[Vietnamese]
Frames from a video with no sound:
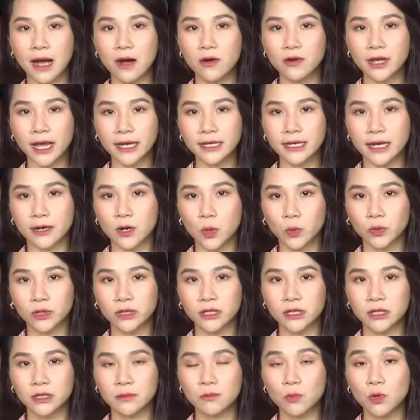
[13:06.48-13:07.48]
báo các nhà đầu
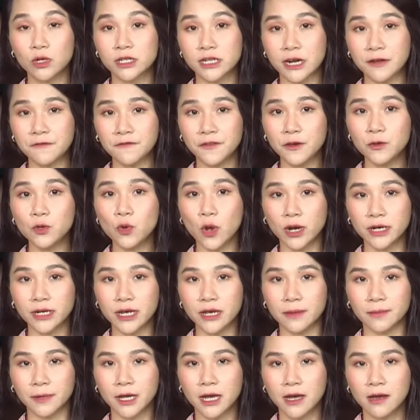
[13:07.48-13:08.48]
tư mua trái phiếu doanh
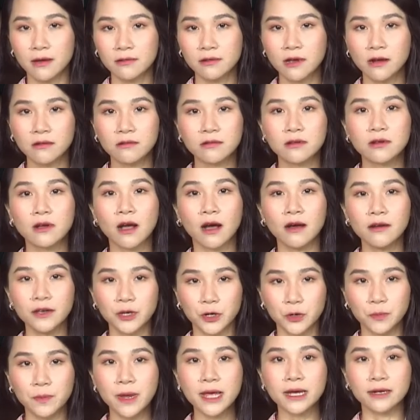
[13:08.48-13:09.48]
nghiệp cần có
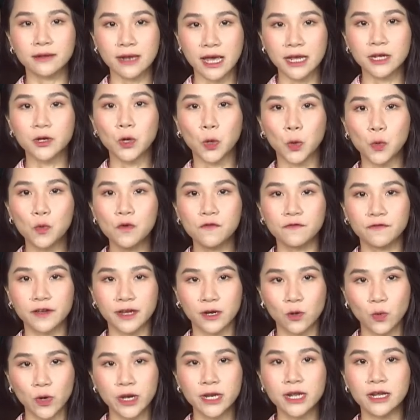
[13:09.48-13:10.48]
hiểu biết đầy đủ về
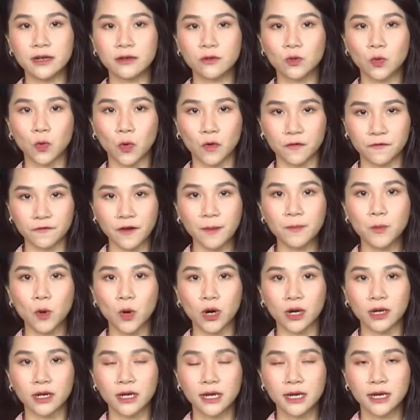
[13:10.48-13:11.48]
quy định của pháp
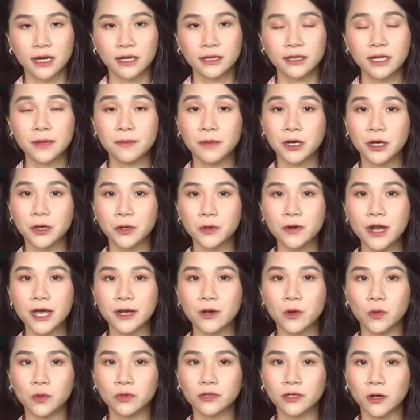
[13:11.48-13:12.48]
luật, tìm hiểu đầy
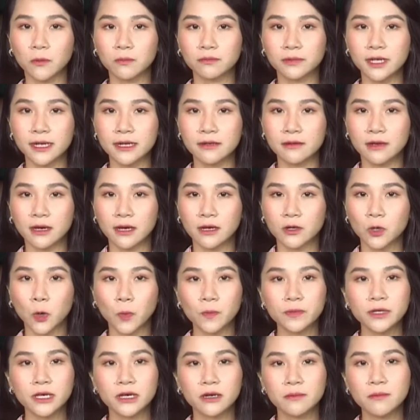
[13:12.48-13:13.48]
đủ thông tin
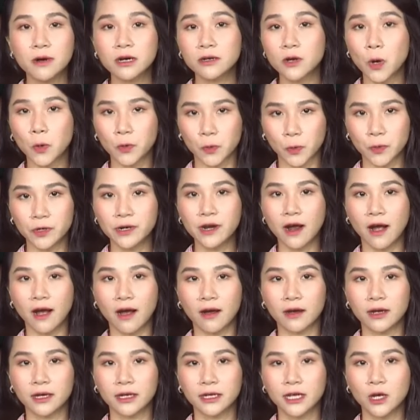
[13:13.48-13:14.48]
cũng như mức độ rủi ro
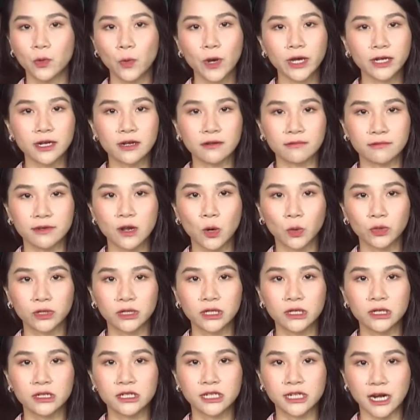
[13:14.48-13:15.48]
khi quyết định đầu
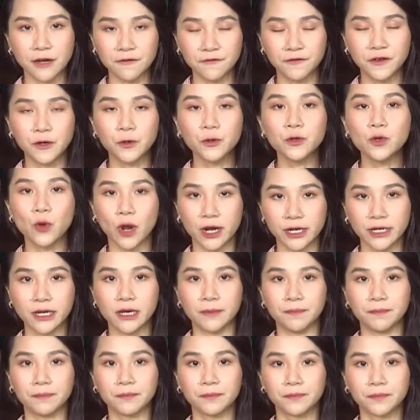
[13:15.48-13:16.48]
tư trái phiếu doanh
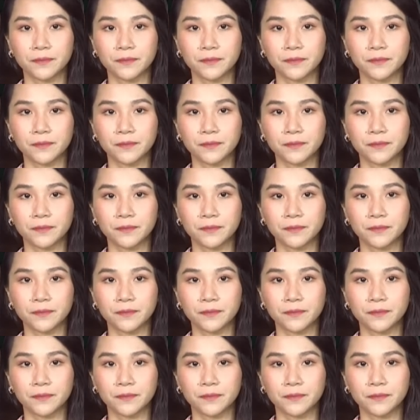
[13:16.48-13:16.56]
nghiệp.